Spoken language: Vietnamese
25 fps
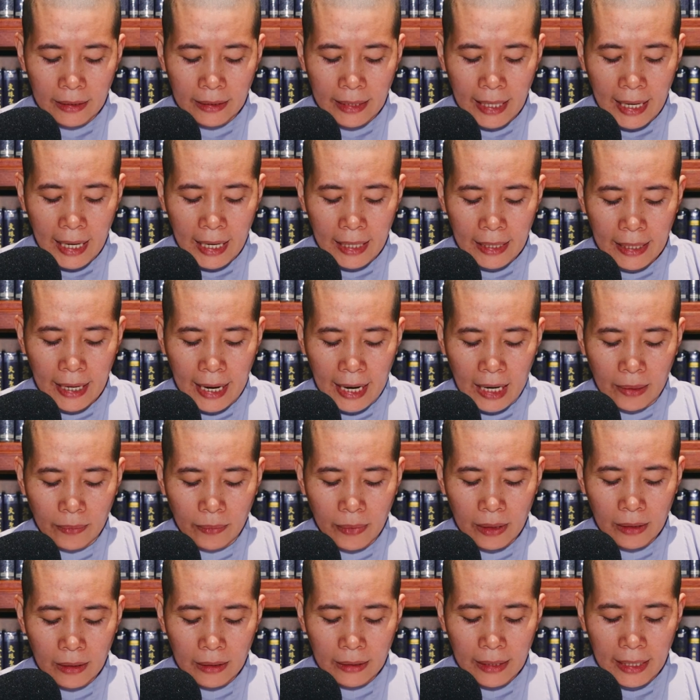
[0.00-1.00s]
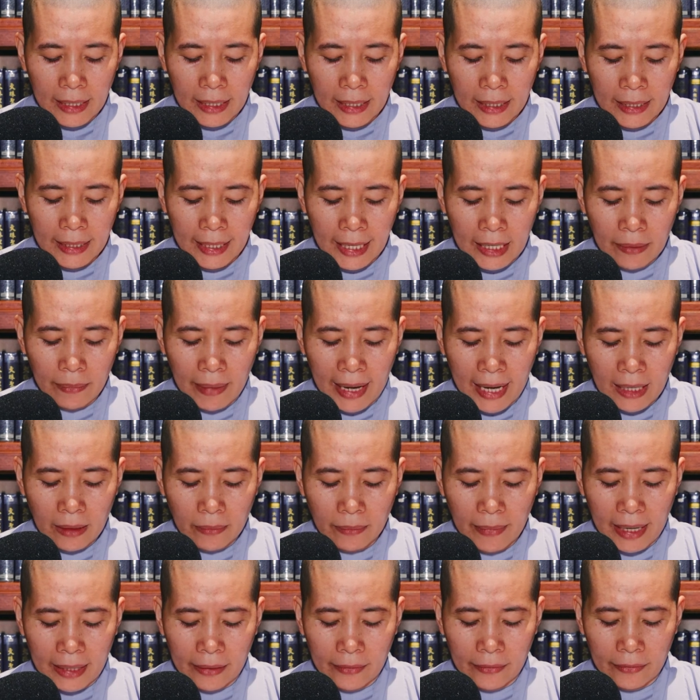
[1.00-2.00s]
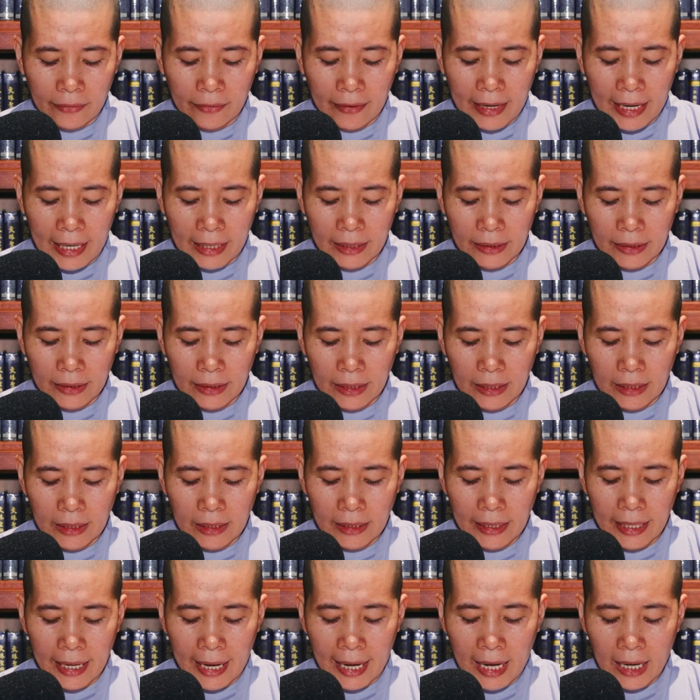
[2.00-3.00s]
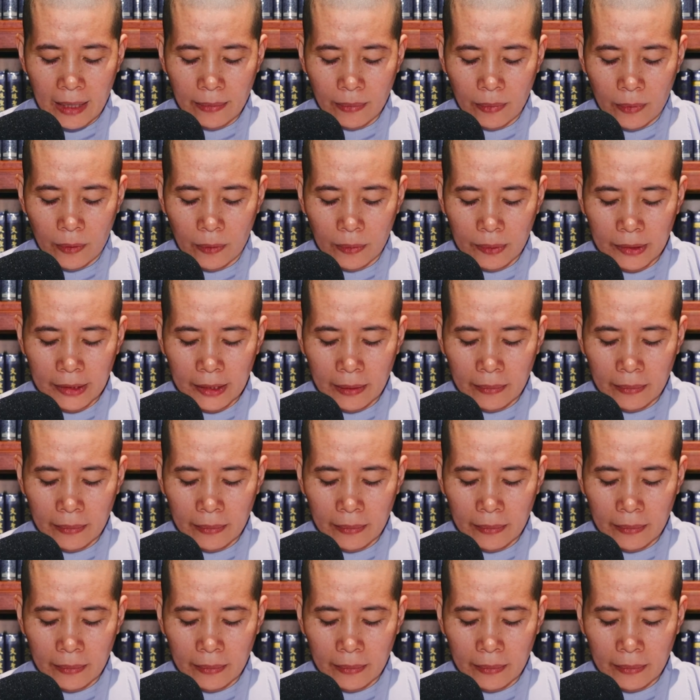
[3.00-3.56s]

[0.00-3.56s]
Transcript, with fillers: ta đã mất đi cái bát bằng vàng trị giá một